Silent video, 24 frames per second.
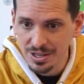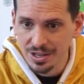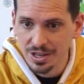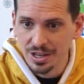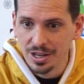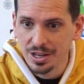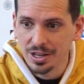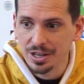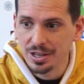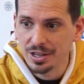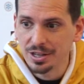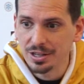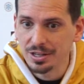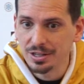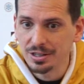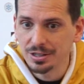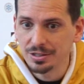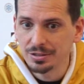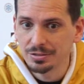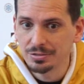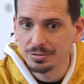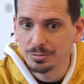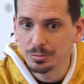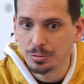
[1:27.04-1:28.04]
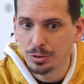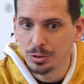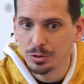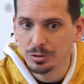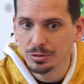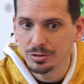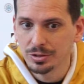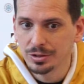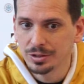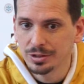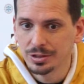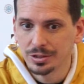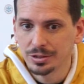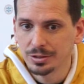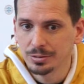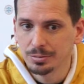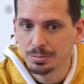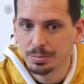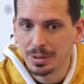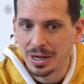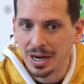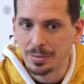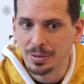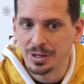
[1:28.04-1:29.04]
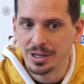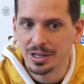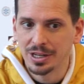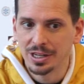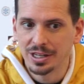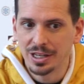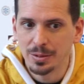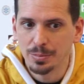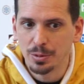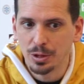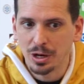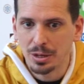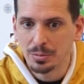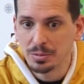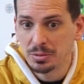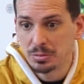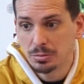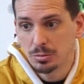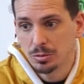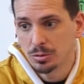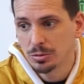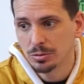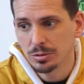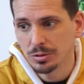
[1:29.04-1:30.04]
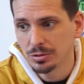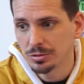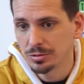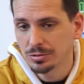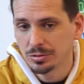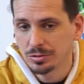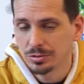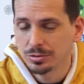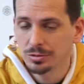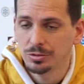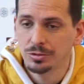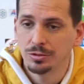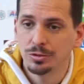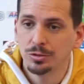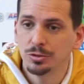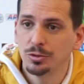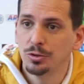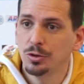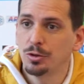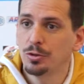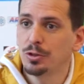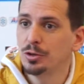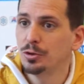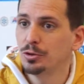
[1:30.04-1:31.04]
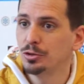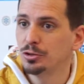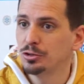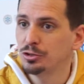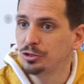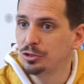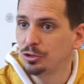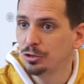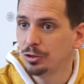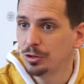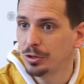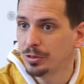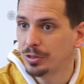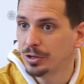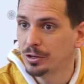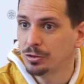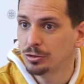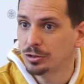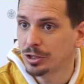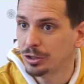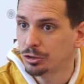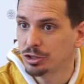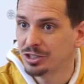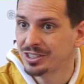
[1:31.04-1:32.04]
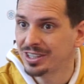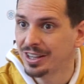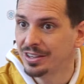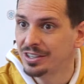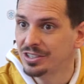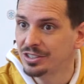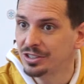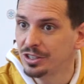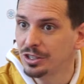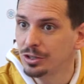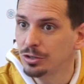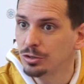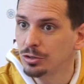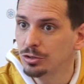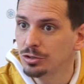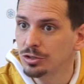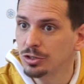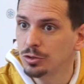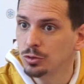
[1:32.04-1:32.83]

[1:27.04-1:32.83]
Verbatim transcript: Eh, bueno, eh, para mí el equipo ahora mismo, bueno, no lo digo yo, sino lo dicen los datos estadísticos.